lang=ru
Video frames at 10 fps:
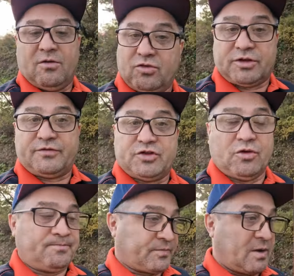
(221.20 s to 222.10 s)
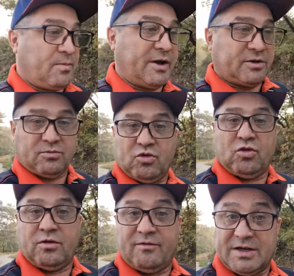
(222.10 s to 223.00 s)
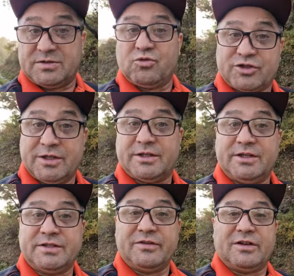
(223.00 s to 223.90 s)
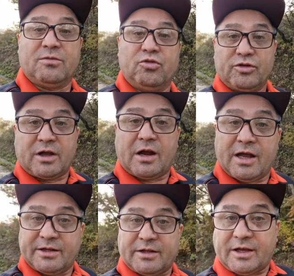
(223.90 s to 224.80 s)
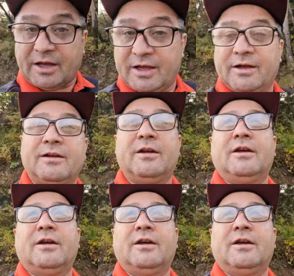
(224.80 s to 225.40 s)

Вот и все. Поэтому, возможно, это действительно будет какая-то такая